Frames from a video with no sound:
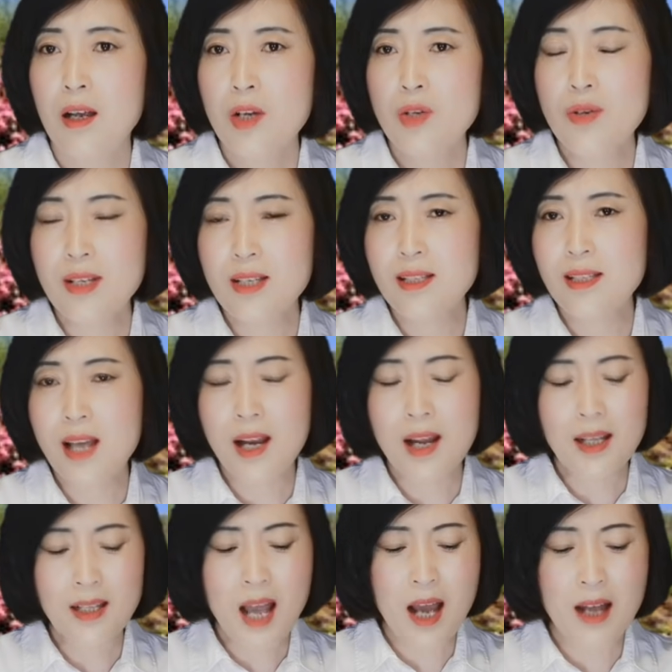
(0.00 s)
说你加
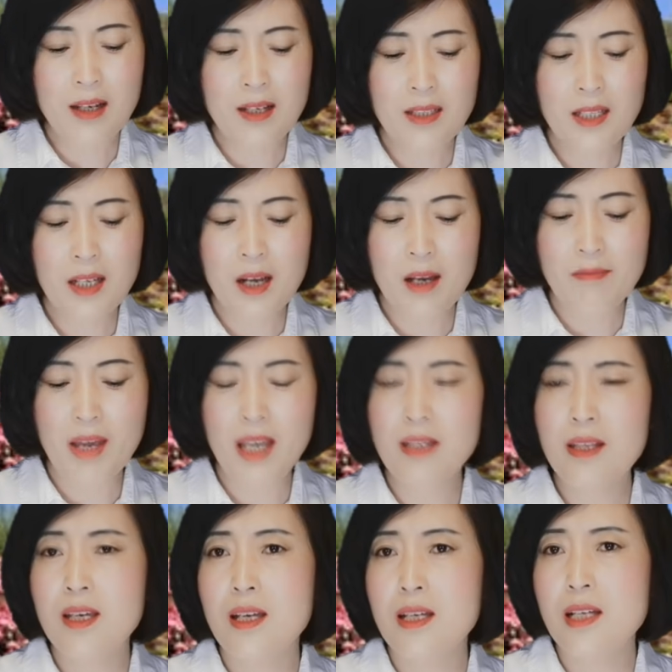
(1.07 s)
拿大的这个媒
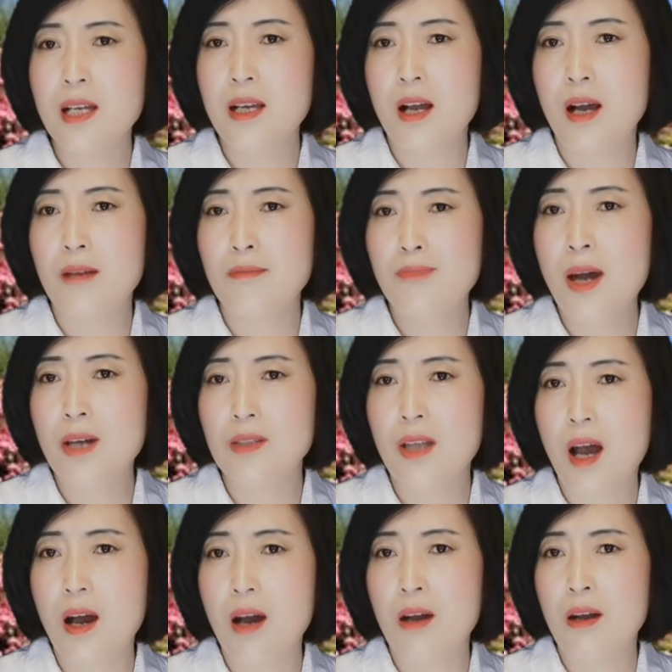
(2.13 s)
体这样报
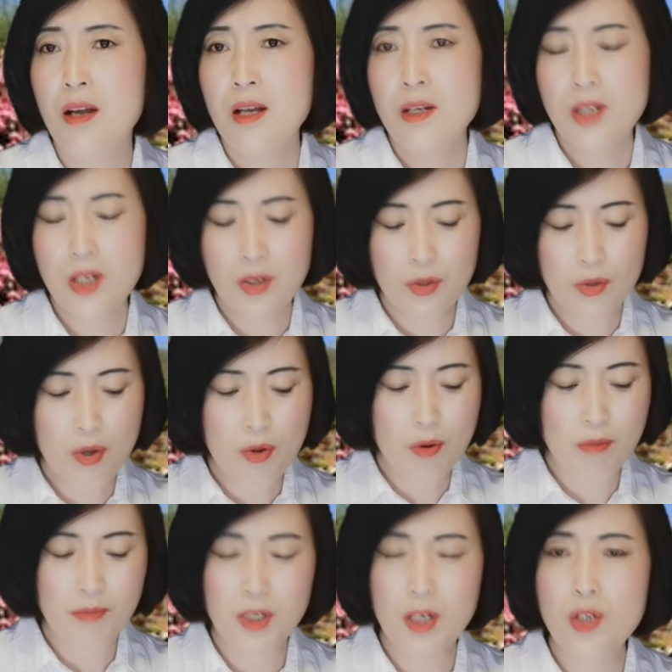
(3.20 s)
道，这是对
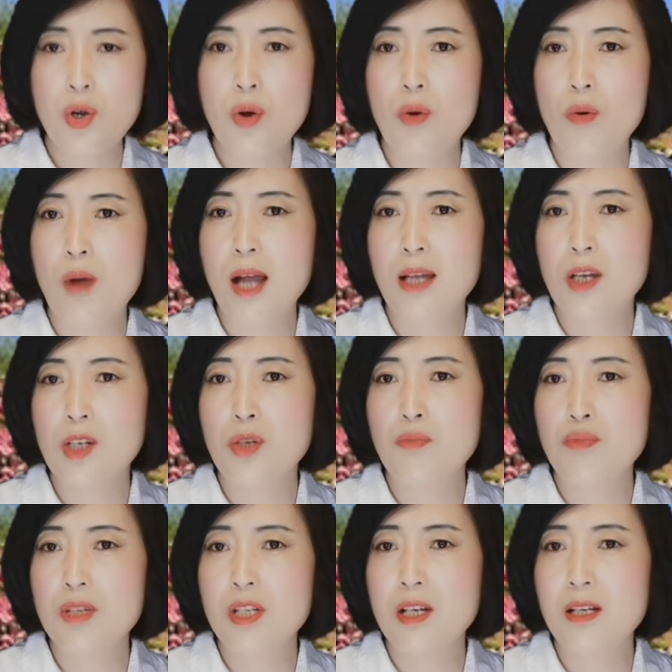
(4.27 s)
我们的丑化，也是
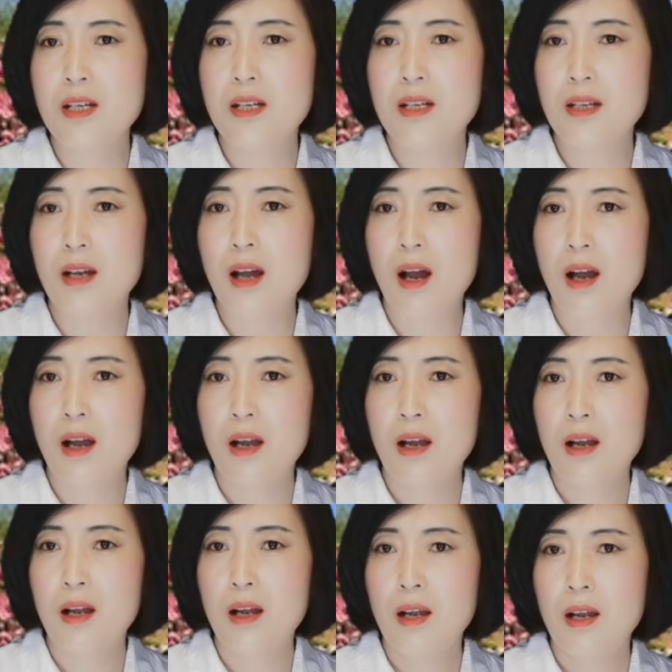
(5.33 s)
不真实的，
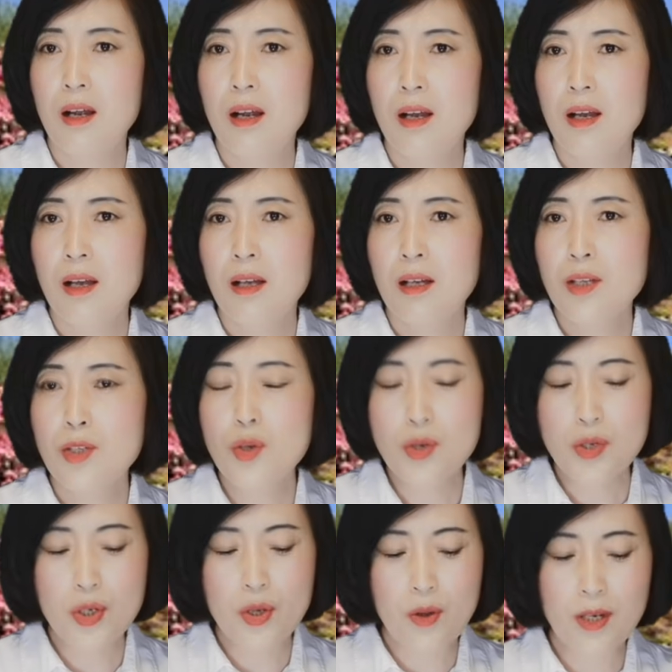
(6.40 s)
就
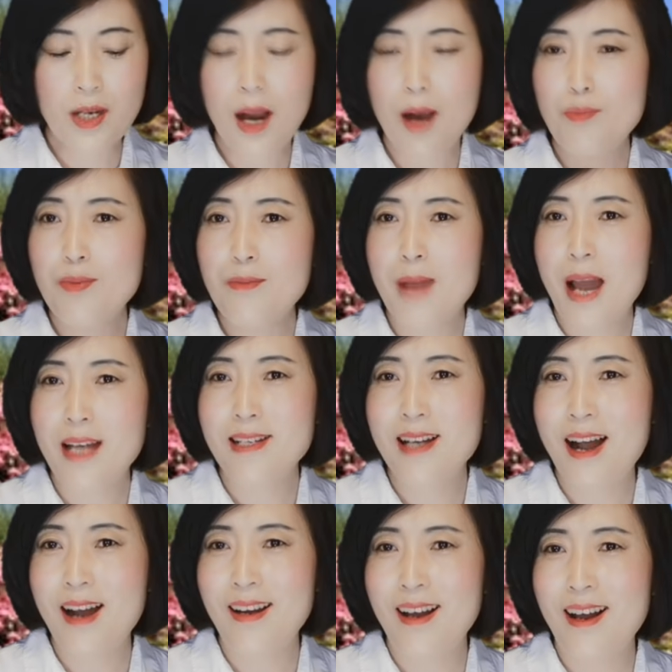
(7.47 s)
是有一点不买
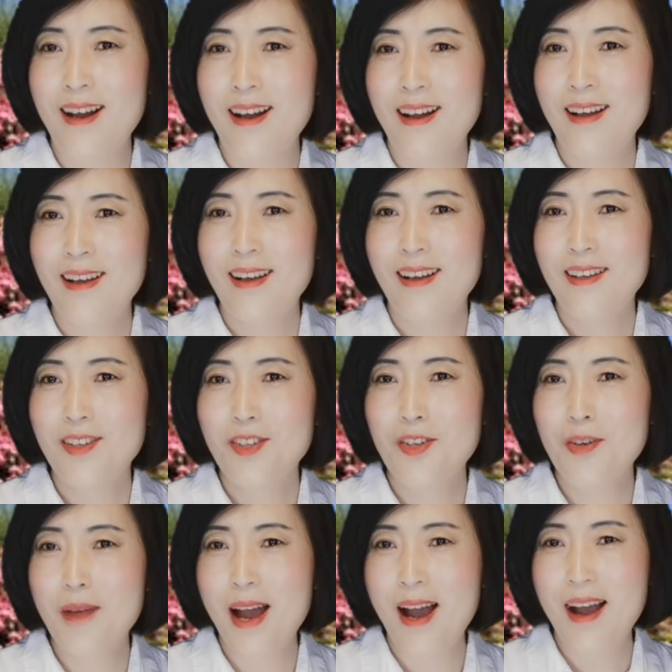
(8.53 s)
账了，
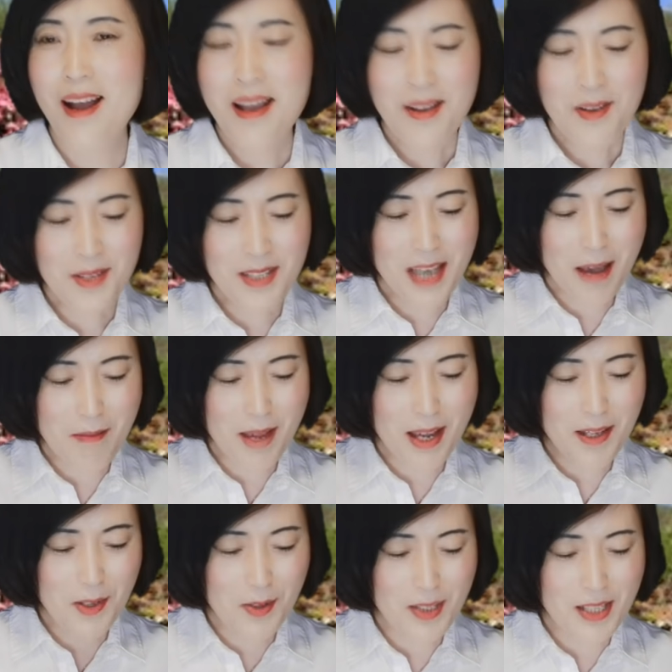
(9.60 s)
对吧？那前
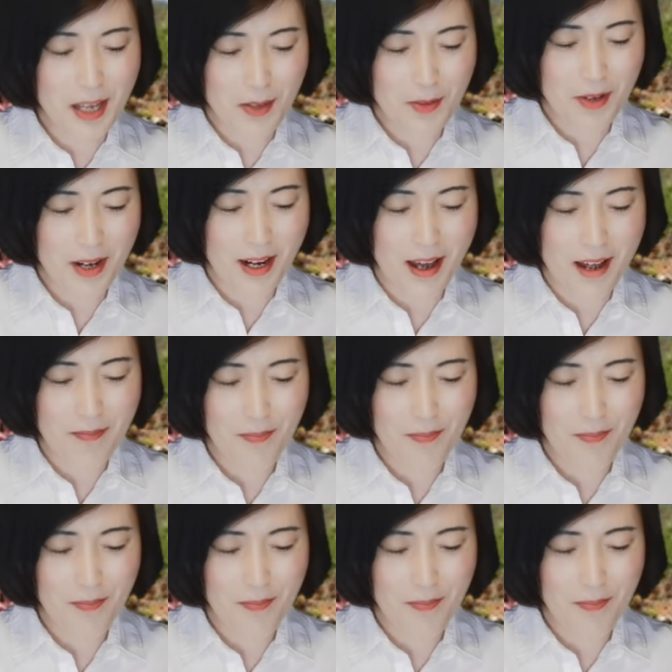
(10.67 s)
面都解决了，